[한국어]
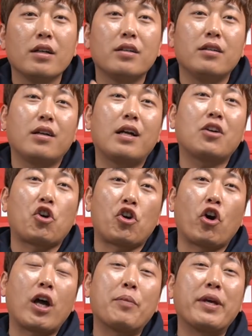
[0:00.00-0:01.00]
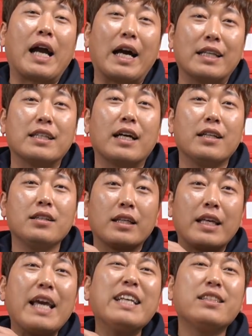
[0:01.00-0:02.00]
그거랑 결합이 가능한
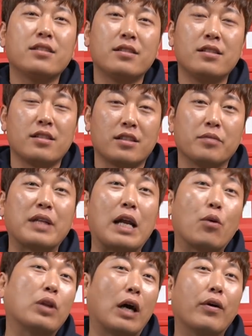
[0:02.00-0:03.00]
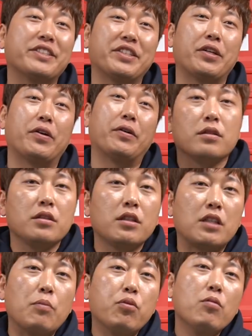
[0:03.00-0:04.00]
케이스를 지금 달고 나왔어요.
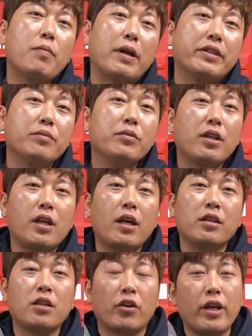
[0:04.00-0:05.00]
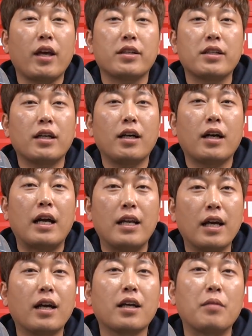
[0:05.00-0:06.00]
이제 제품을 말씀드리기 전에 제가
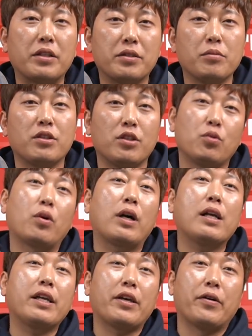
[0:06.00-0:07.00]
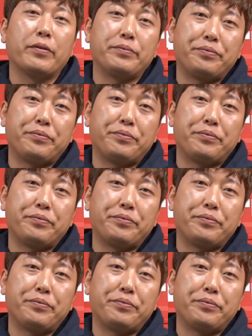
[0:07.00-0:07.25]
간략하게 말씀을 드리도록 할게요.